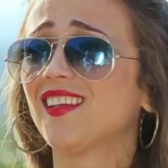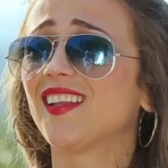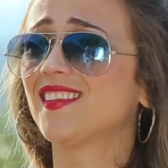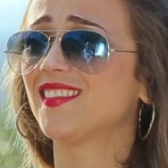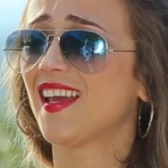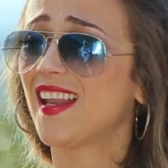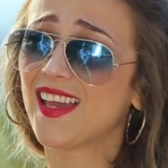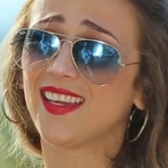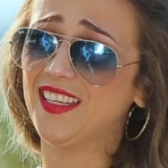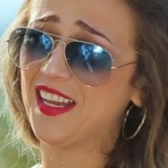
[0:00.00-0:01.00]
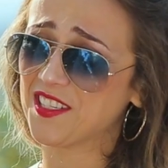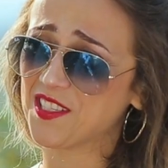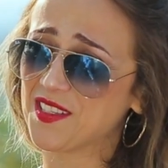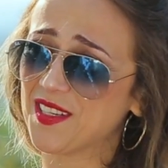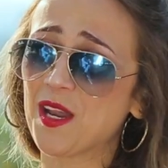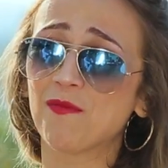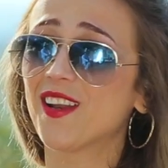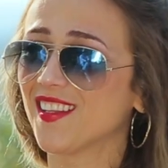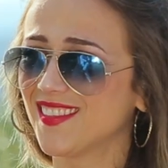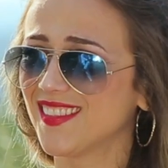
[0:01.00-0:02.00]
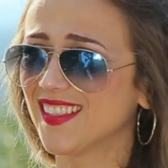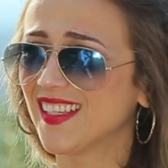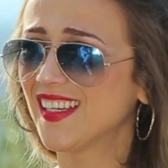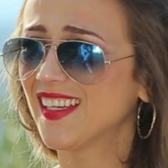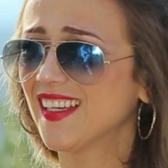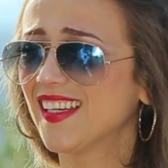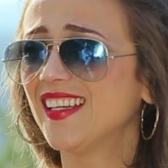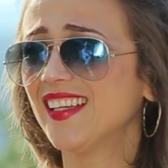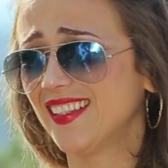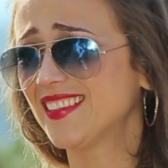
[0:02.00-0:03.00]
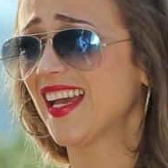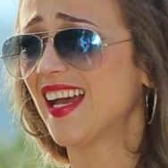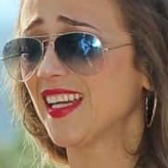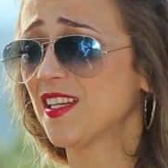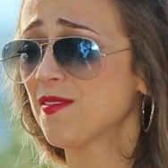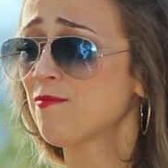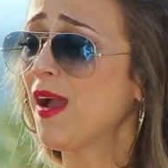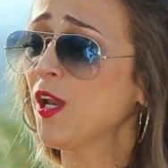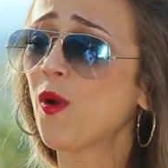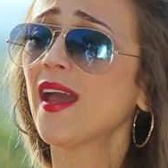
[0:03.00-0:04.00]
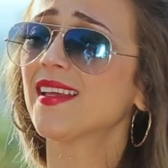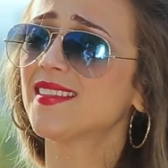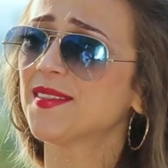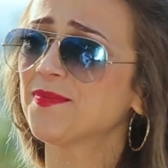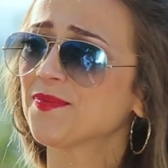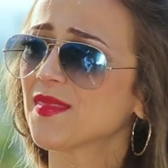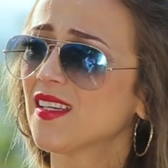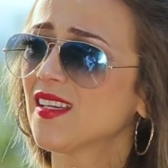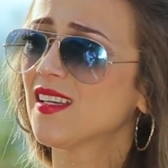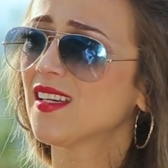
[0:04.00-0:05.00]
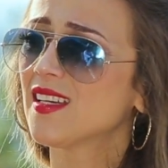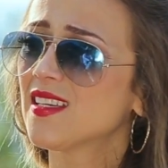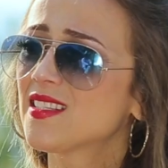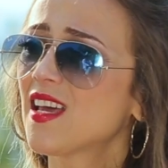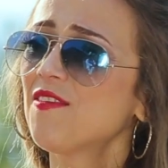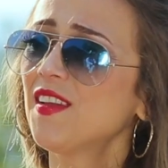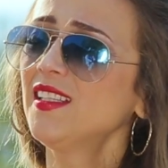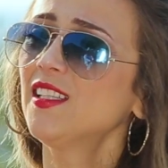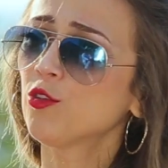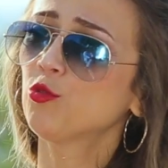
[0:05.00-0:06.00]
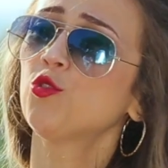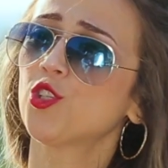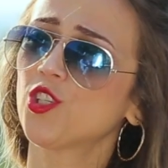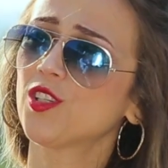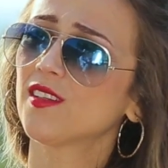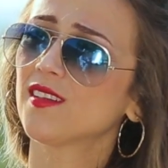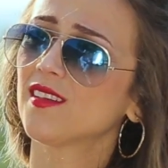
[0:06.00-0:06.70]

قدرت الاقي علاج للمرض اللي تاعهن مع الوقت صار في عندي نضوج